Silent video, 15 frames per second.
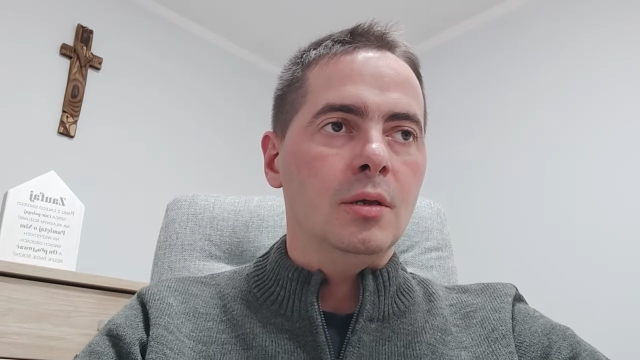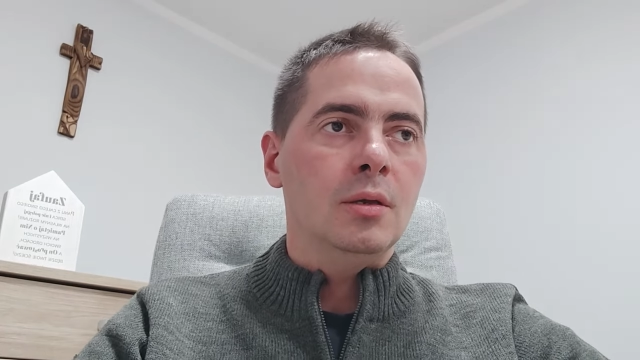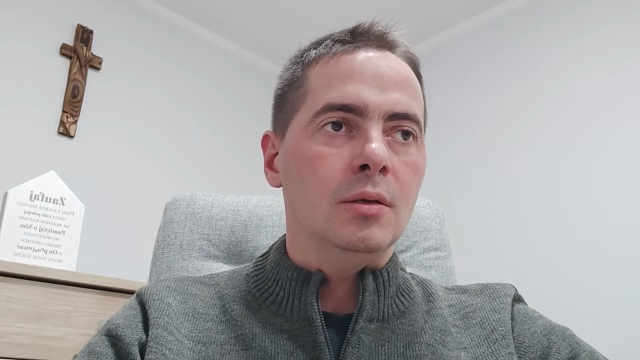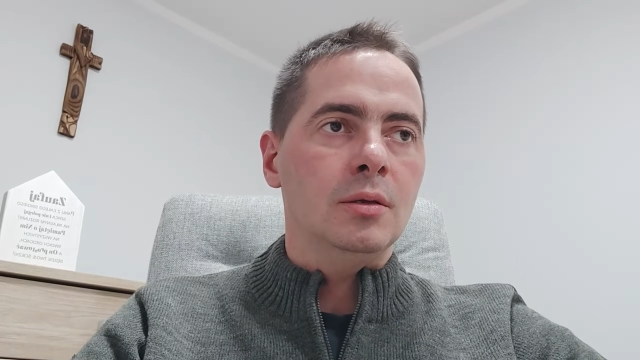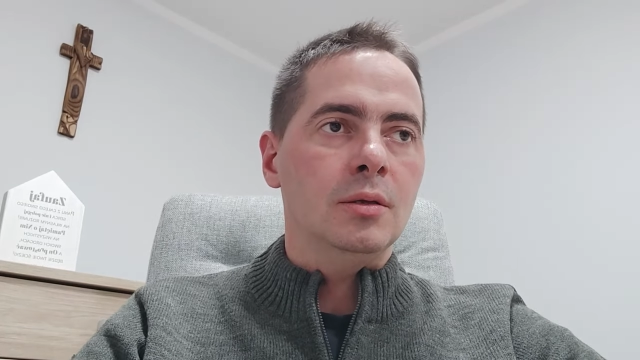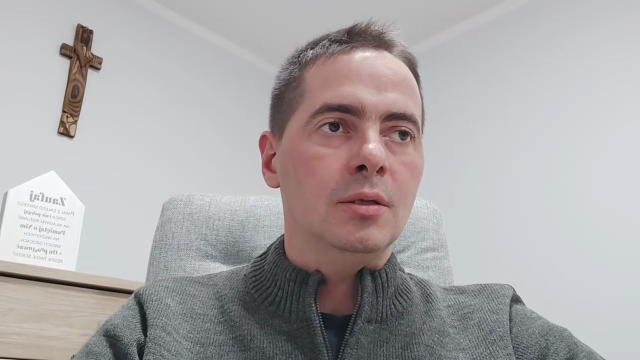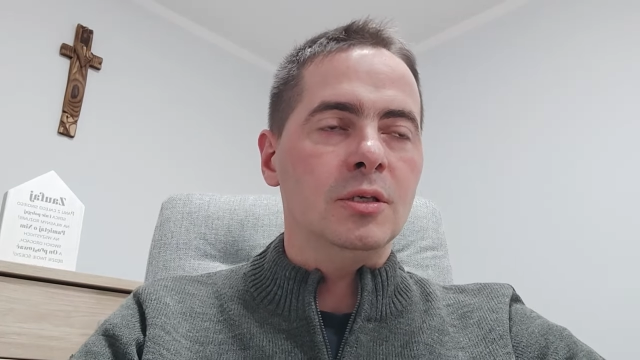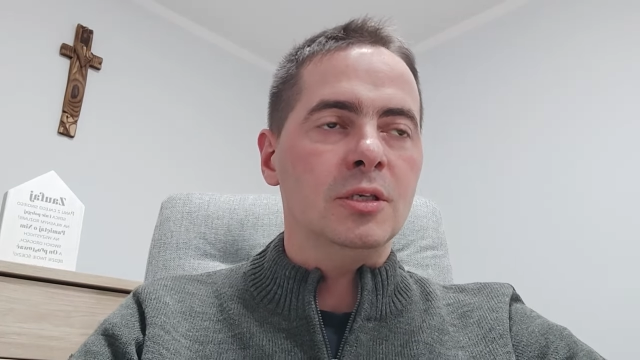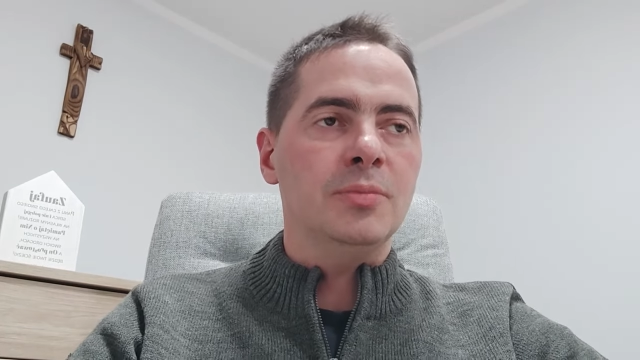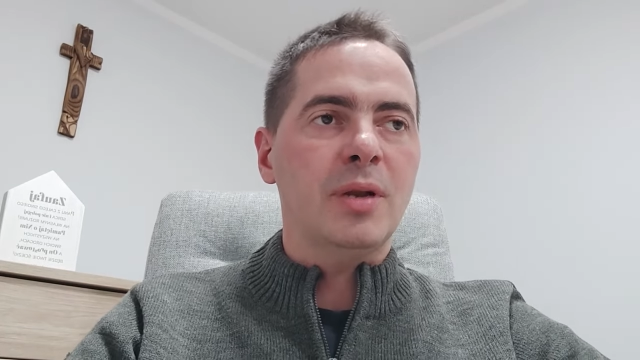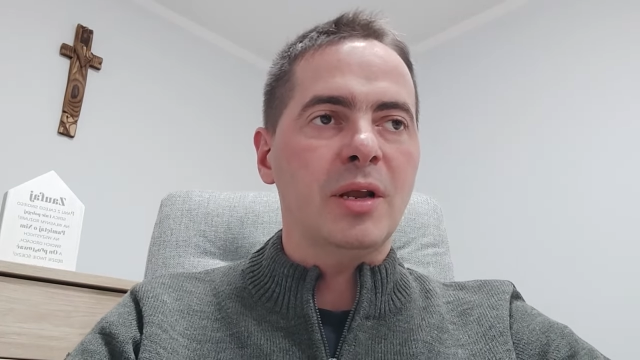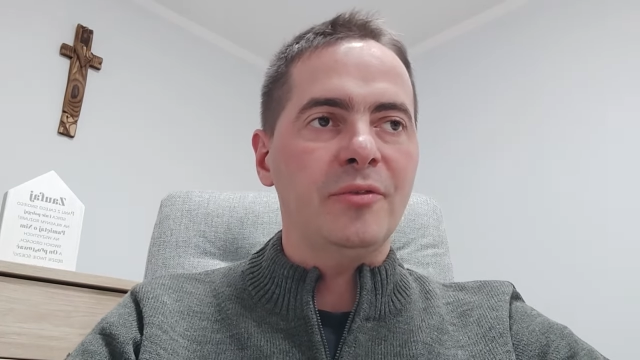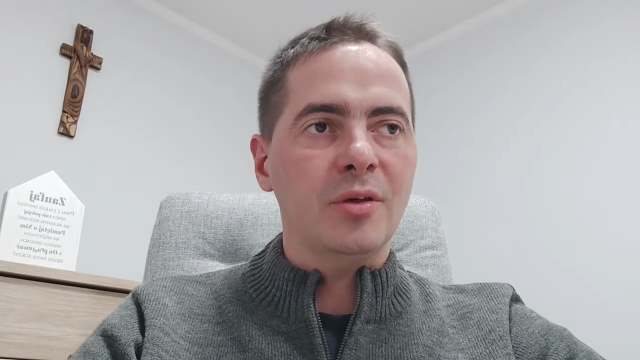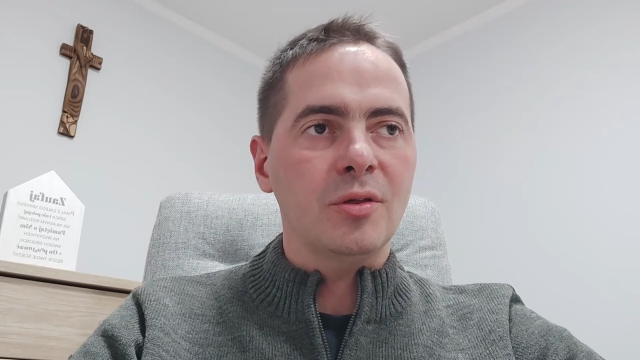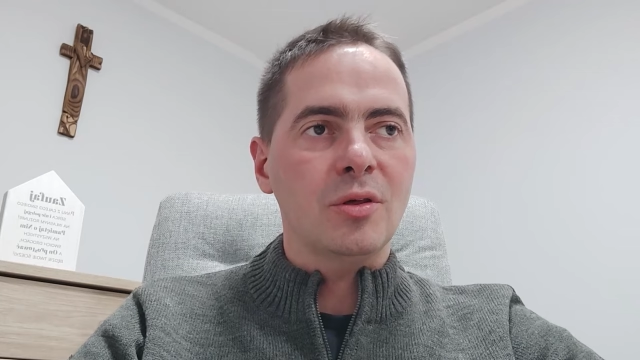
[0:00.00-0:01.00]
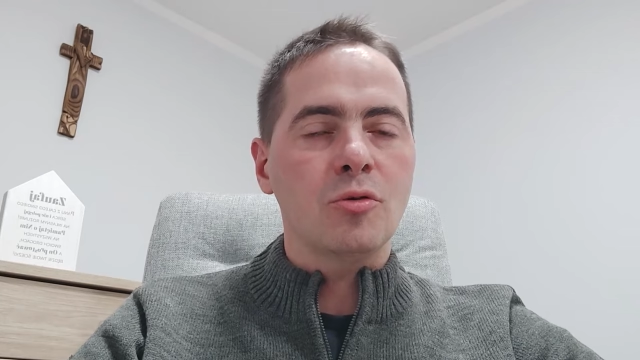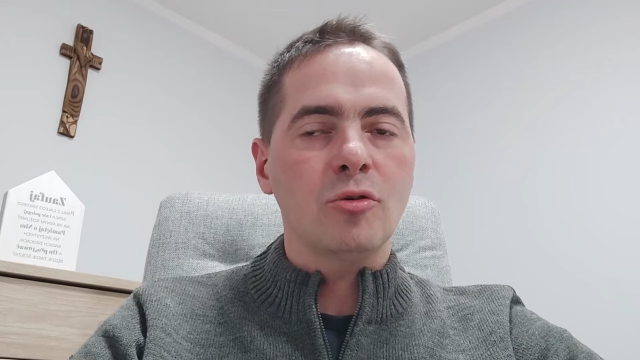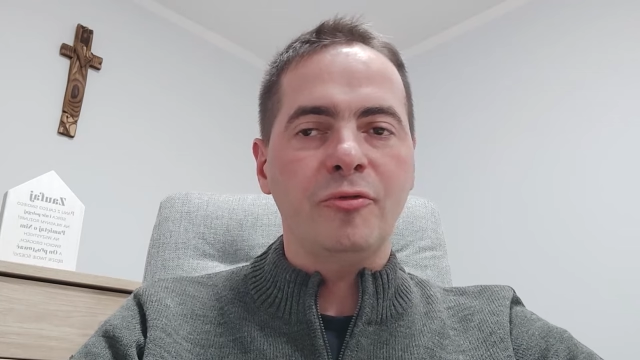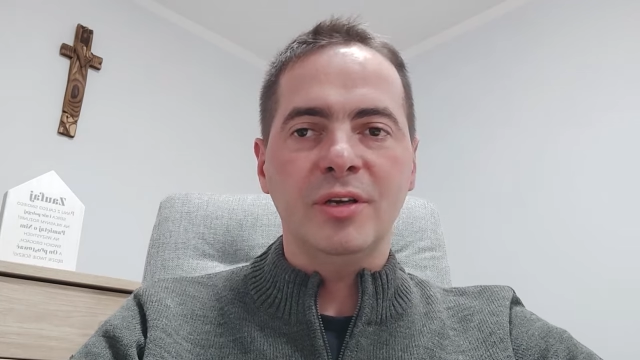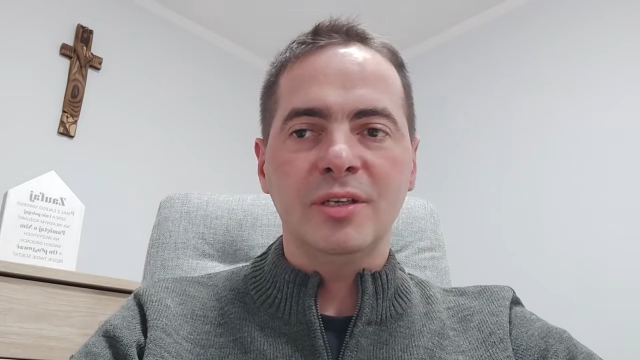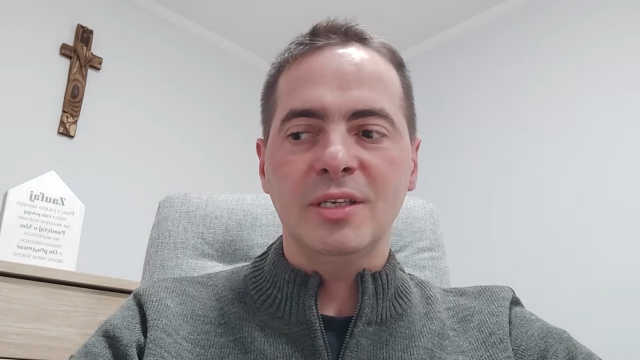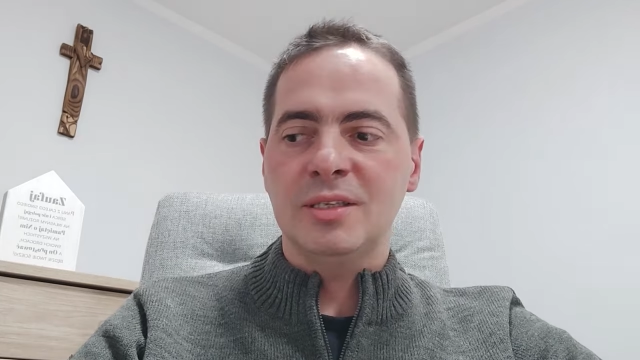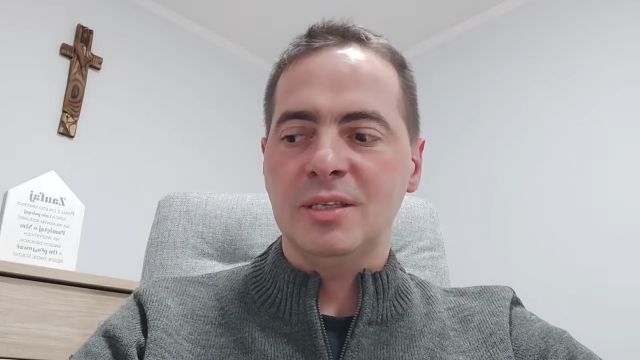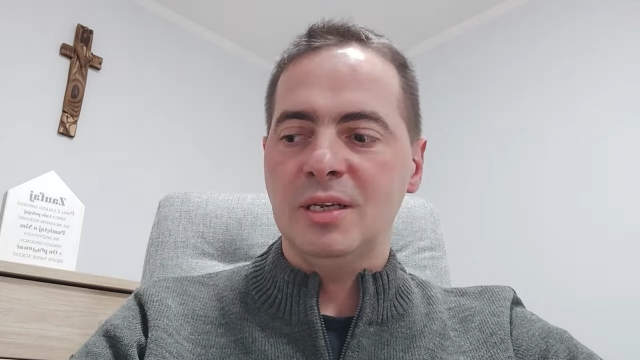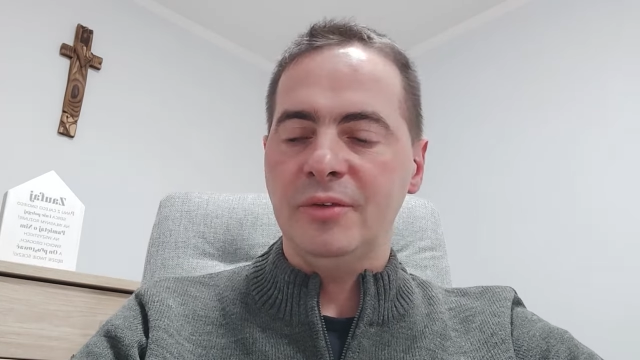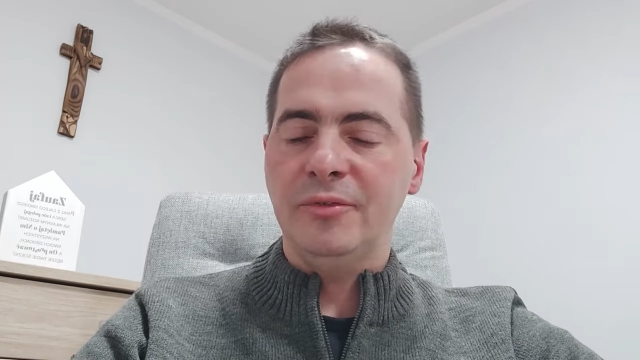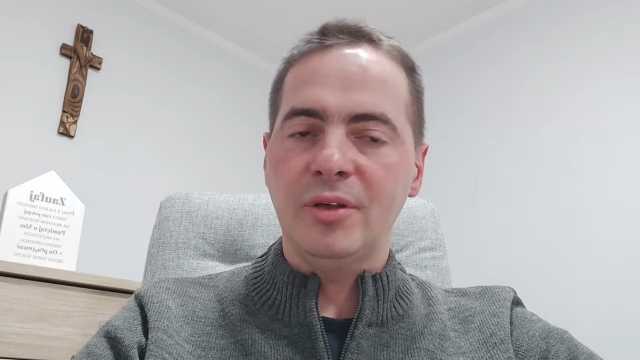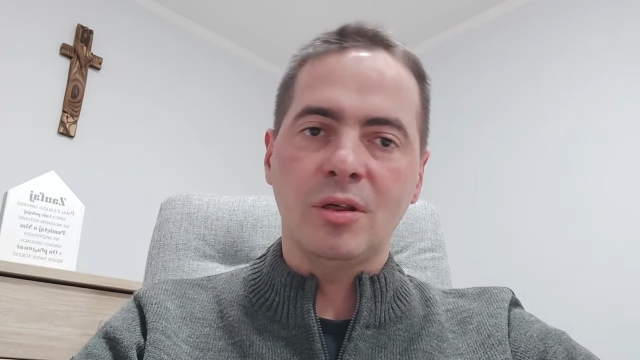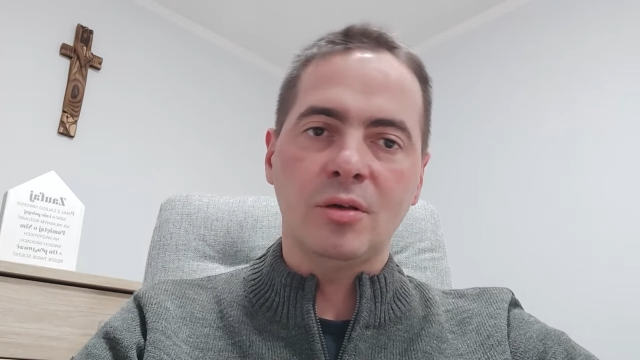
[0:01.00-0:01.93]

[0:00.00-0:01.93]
E, to sprawia, że człowiek zastanawia